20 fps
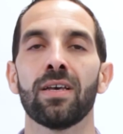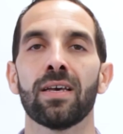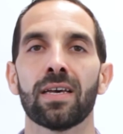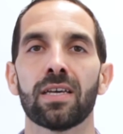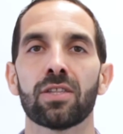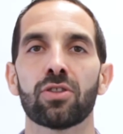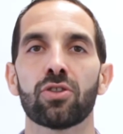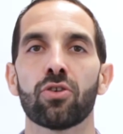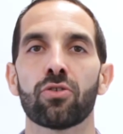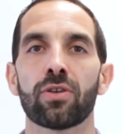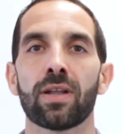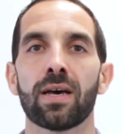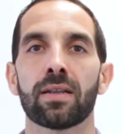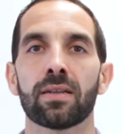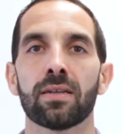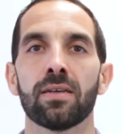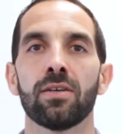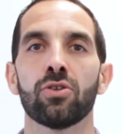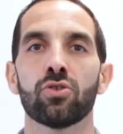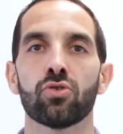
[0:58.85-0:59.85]

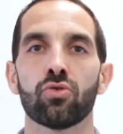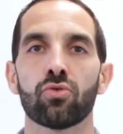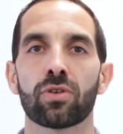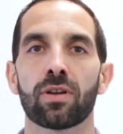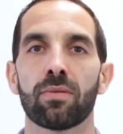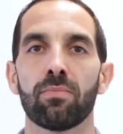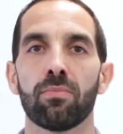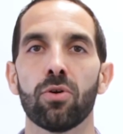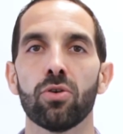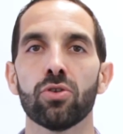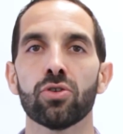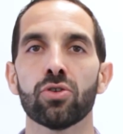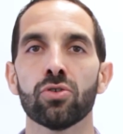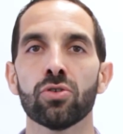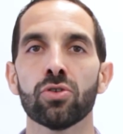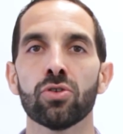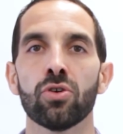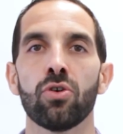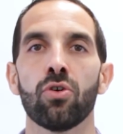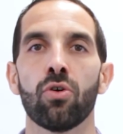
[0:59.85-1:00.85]
gestionar sus
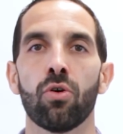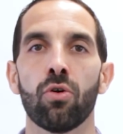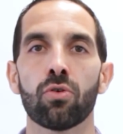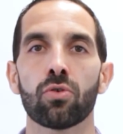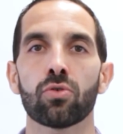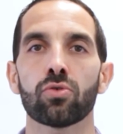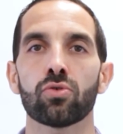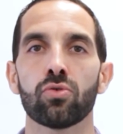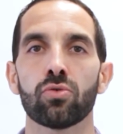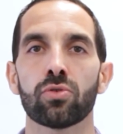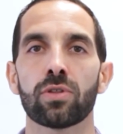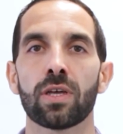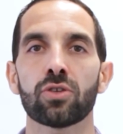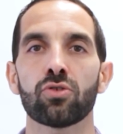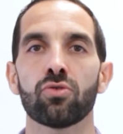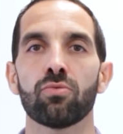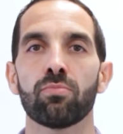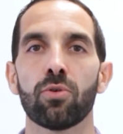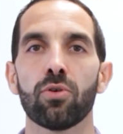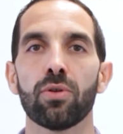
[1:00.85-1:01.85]
reembolsos o consultar
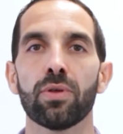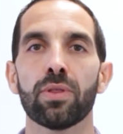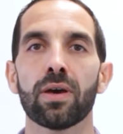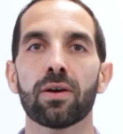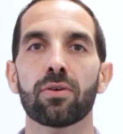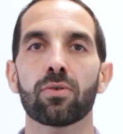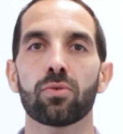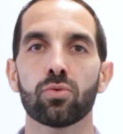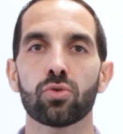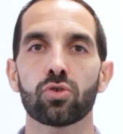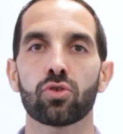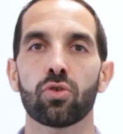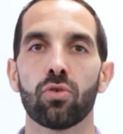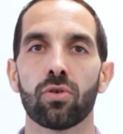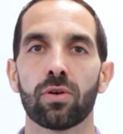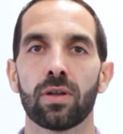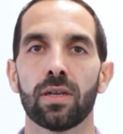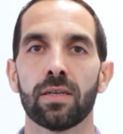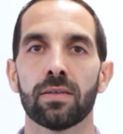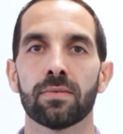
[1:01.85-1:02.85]
su póliza con un
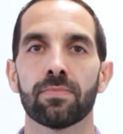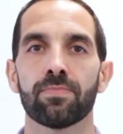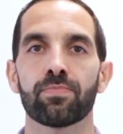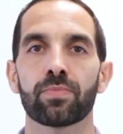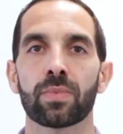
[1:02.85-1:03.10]
solo clic.